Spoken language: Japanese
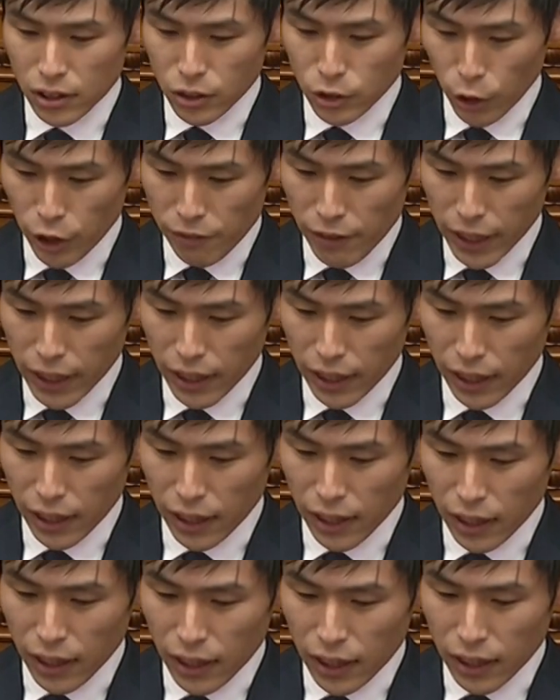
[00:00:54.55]
とりわけ
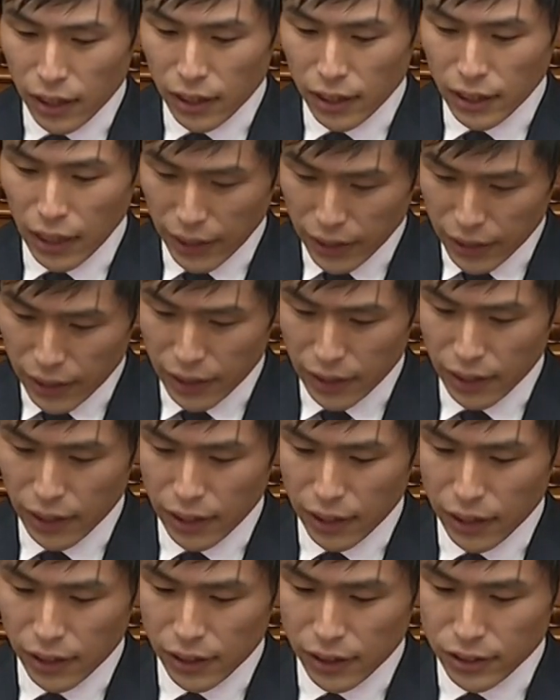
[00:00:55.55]
家計、
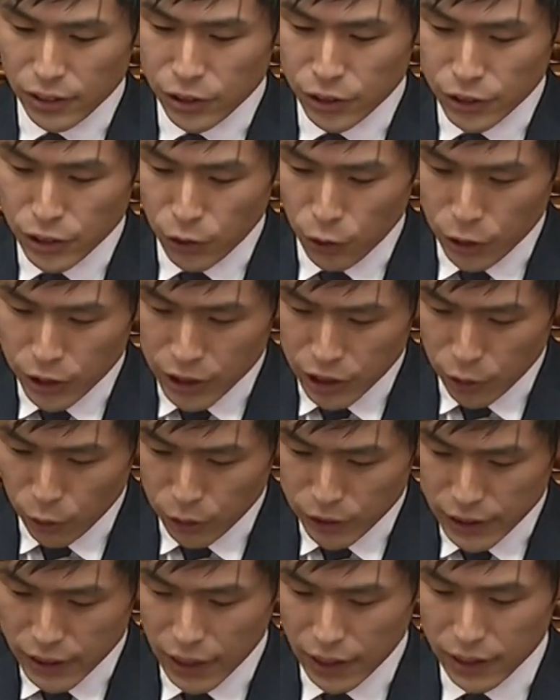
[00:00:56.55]
中小企
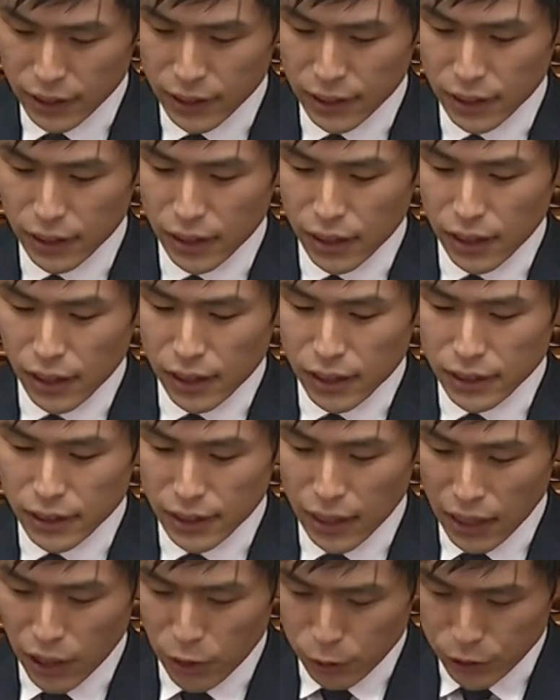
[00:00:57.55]
業支援に
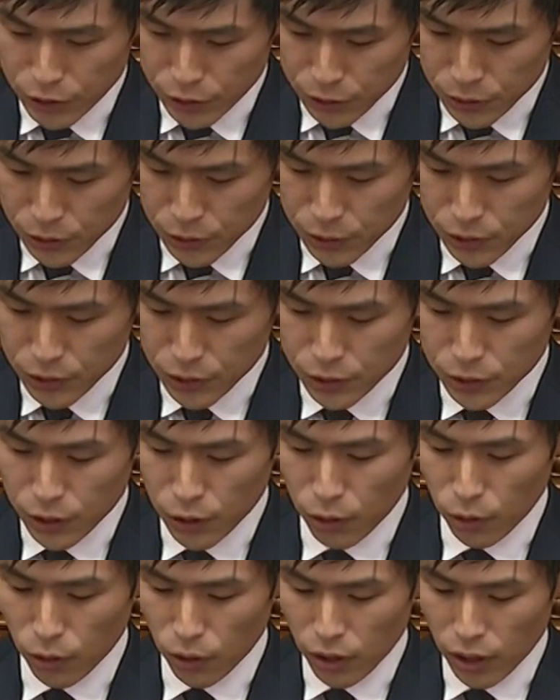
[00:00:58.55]
力を集中する
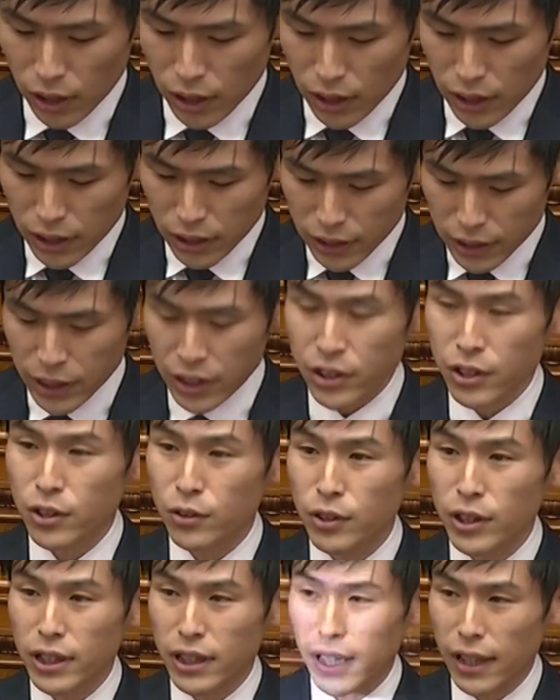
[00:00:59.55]
よう、緊
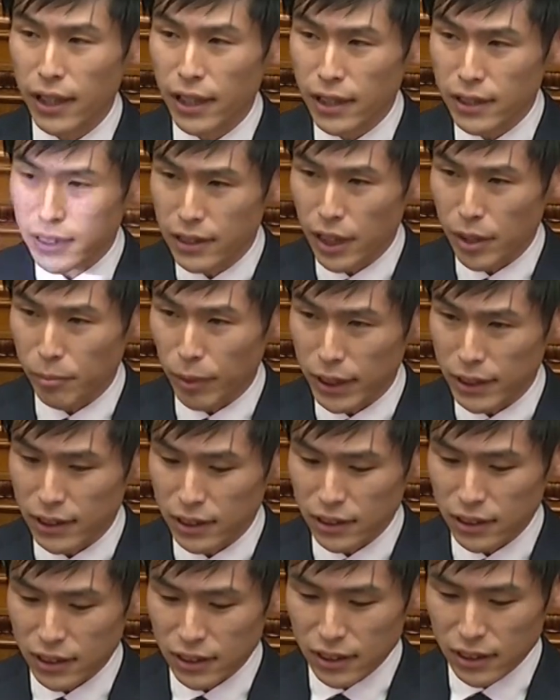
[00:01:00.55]
急に提言しています。
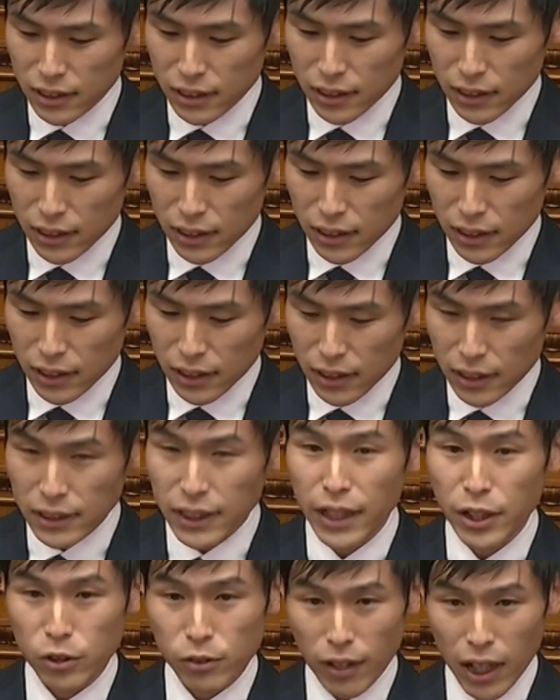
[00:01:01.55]

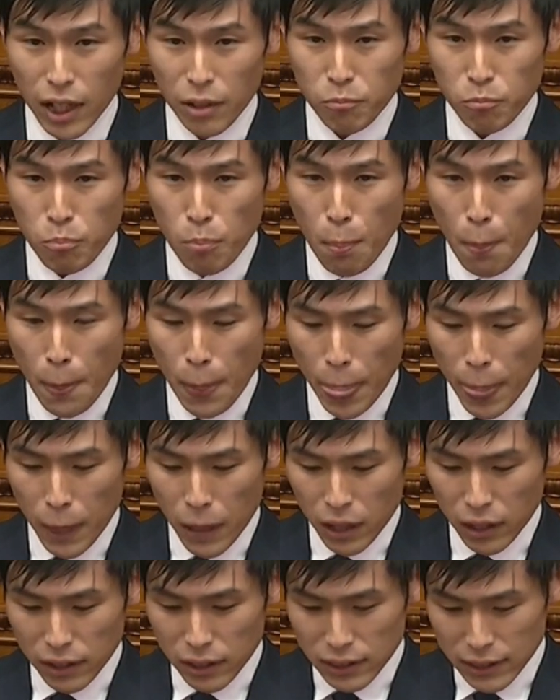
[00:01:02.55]
政府は、
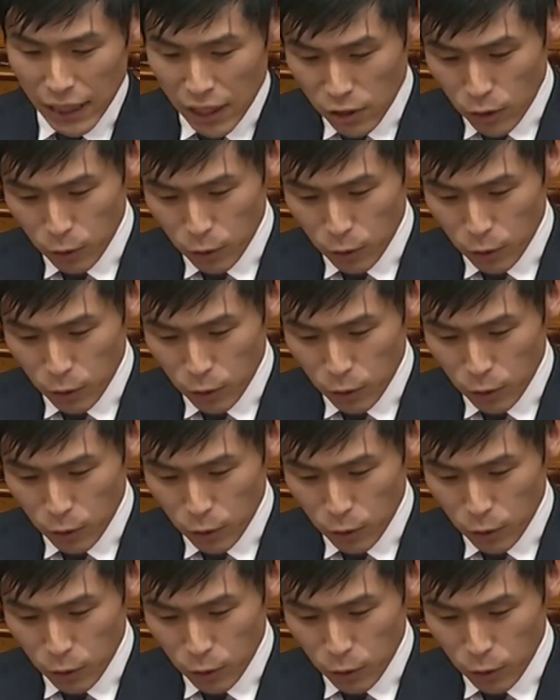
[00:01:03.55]
全